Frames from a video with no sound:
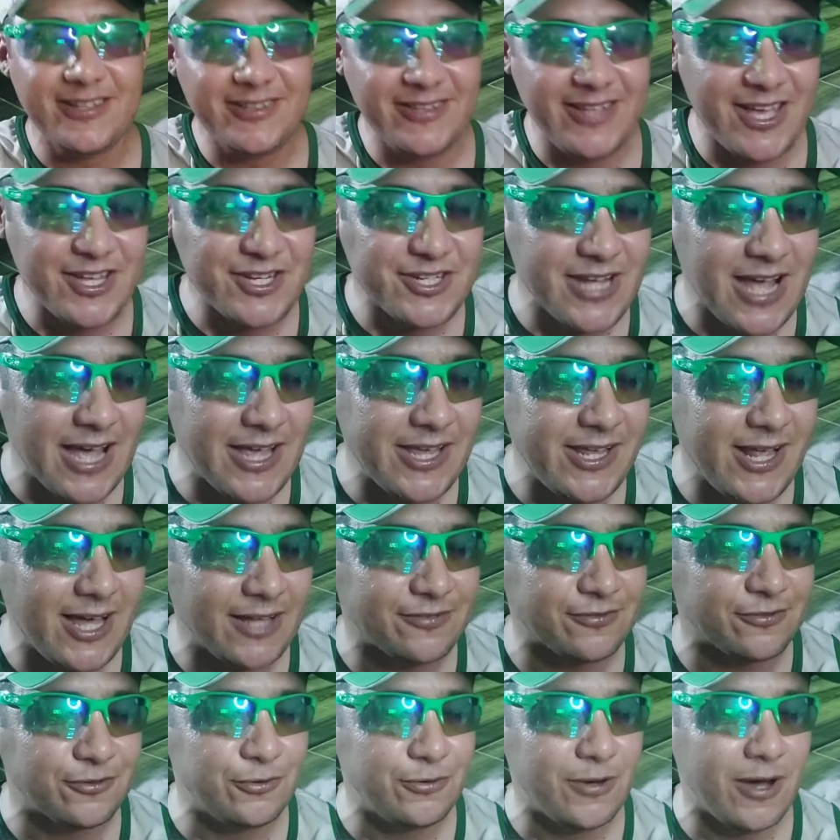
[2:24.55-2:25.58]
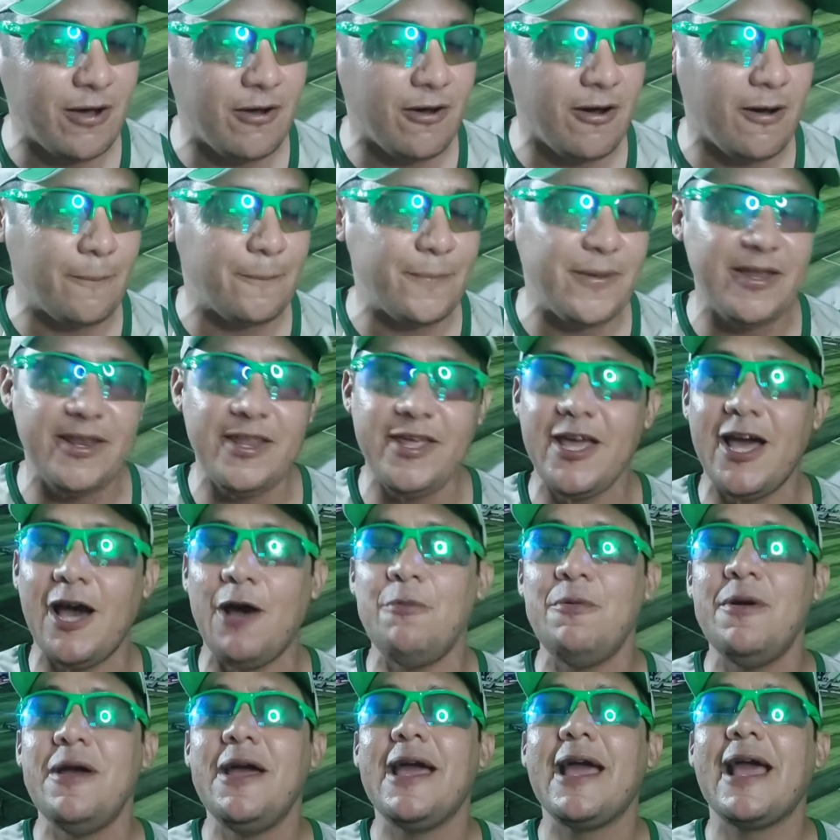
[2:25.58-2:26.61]
Deixa aí a sua
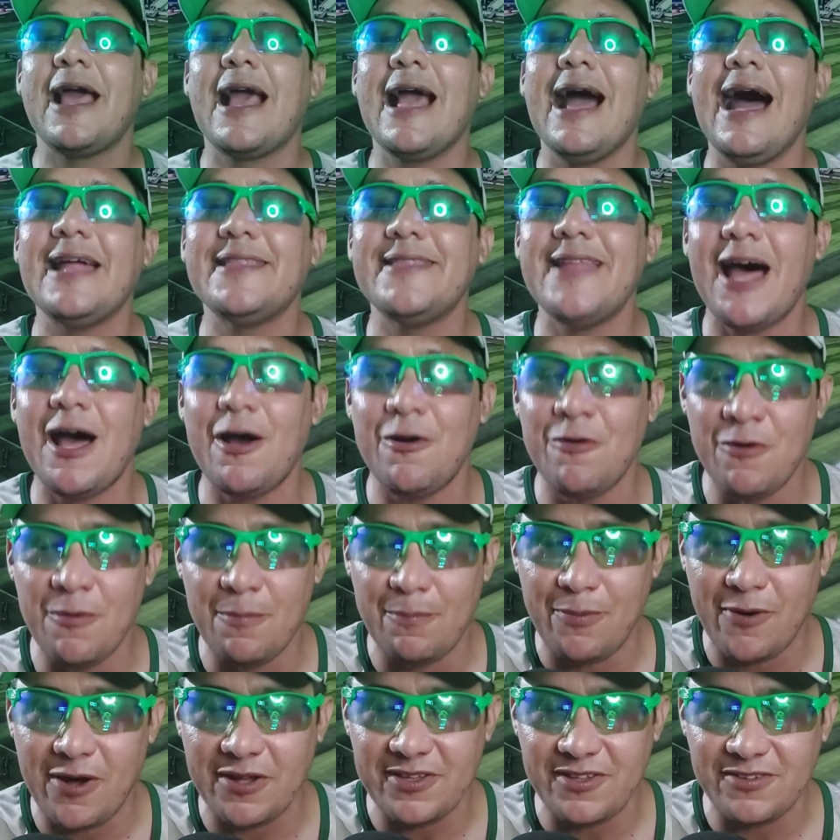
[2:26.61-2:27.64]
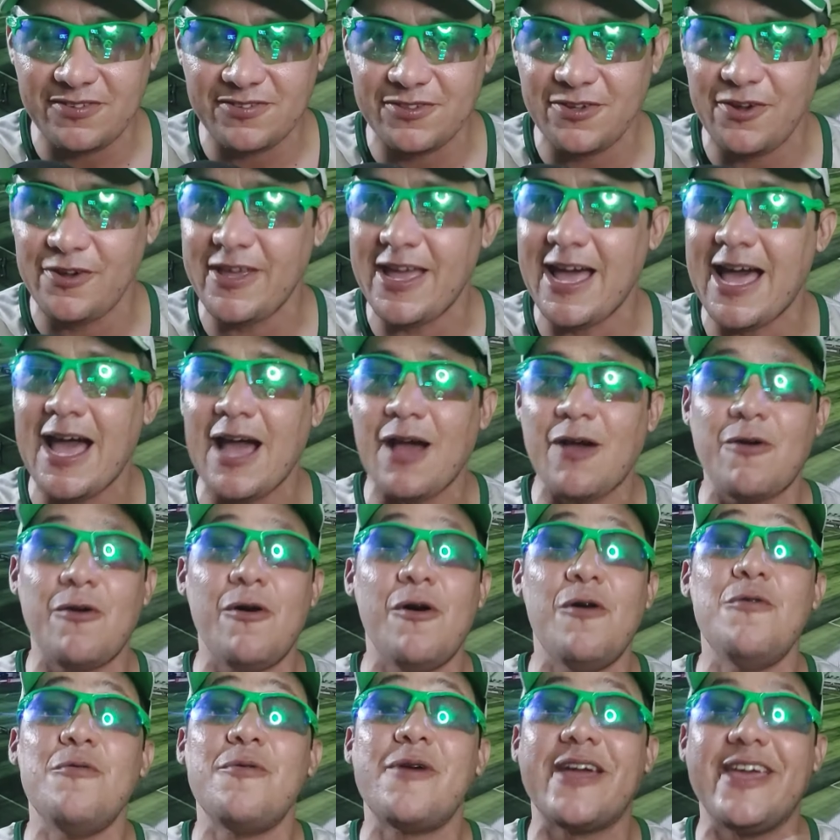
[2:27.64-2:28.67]
opinião Cada um pode sonhar
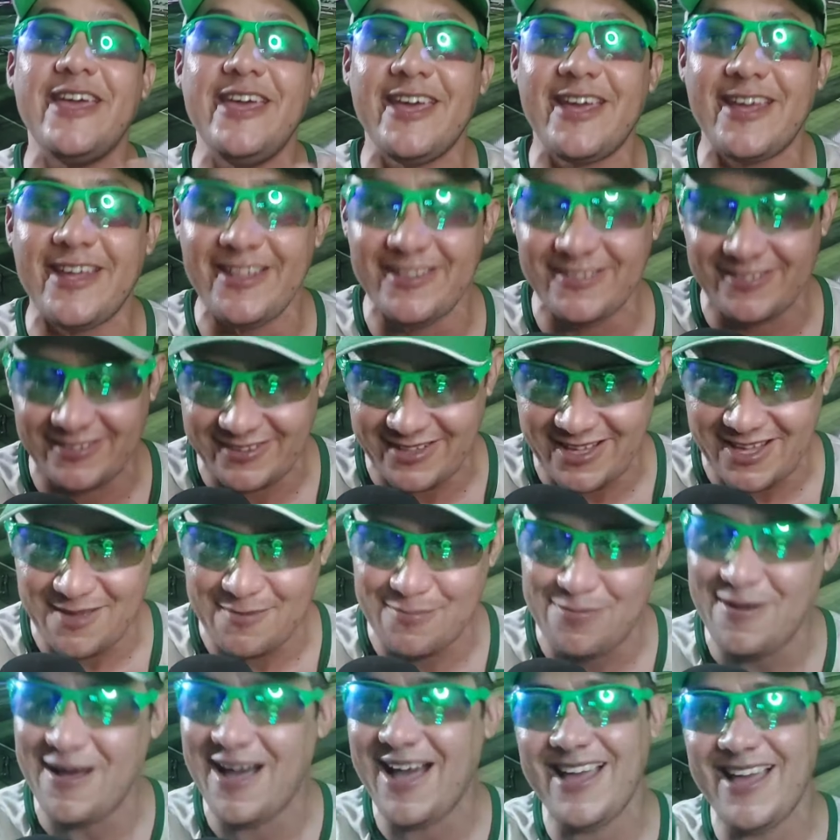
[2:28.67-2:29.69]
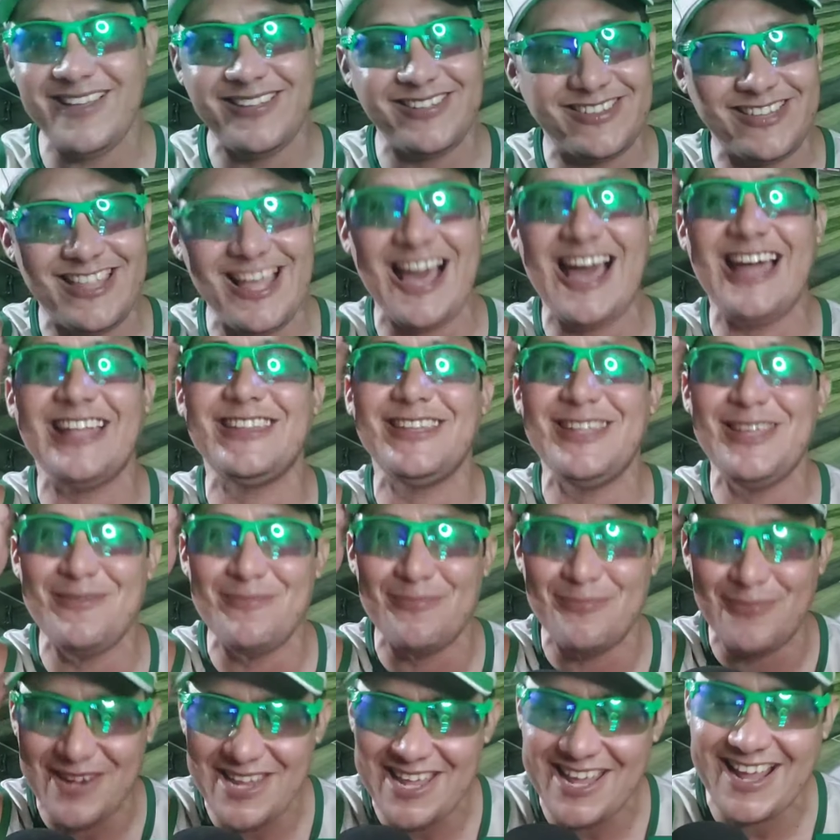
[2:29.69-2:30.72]
com o que quiser. Mas tá de
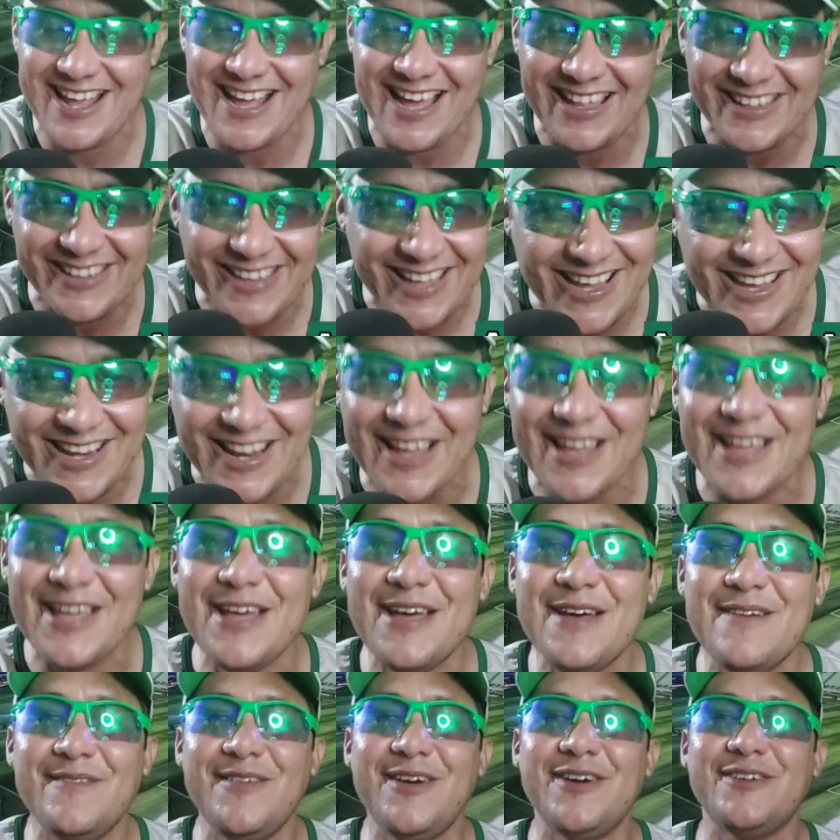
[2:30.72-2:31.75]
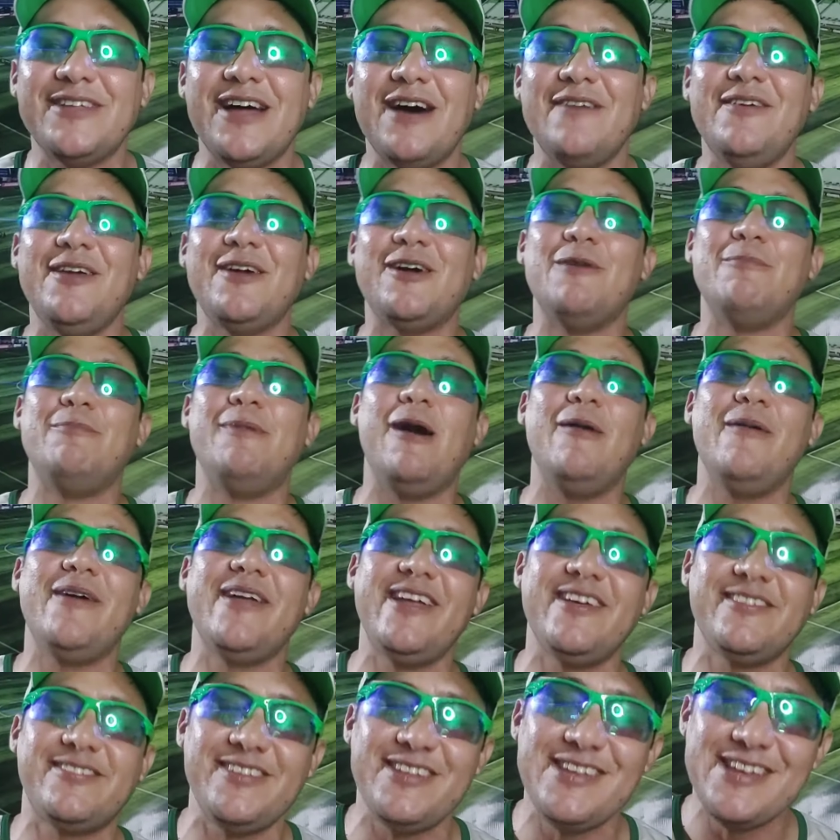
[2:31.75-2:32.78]
brincadeira, meus amigos
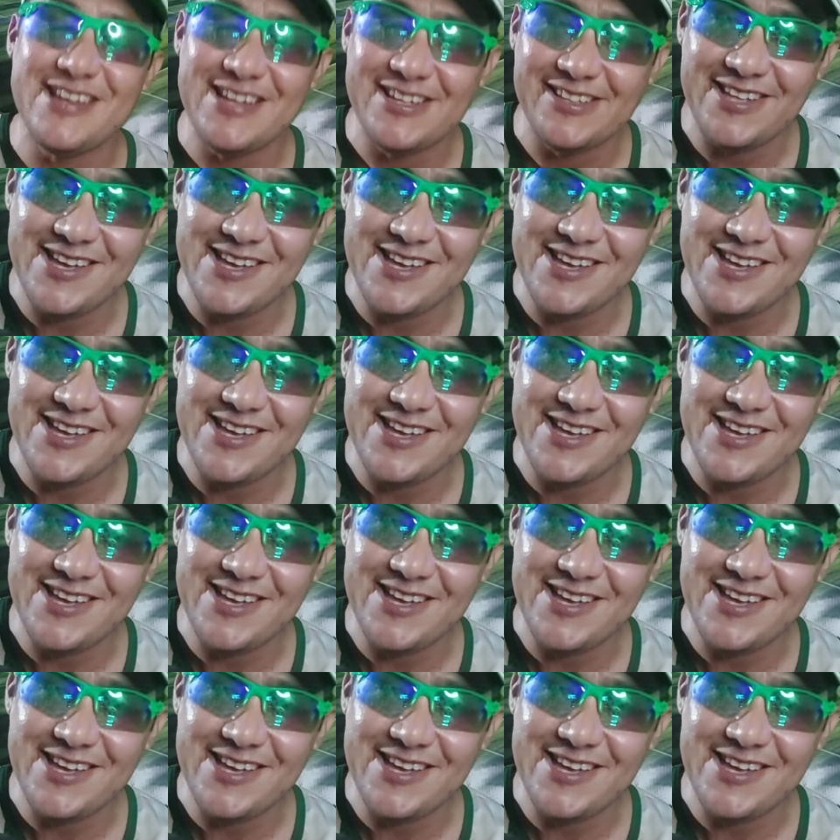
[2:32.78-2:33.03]
palmeirenses.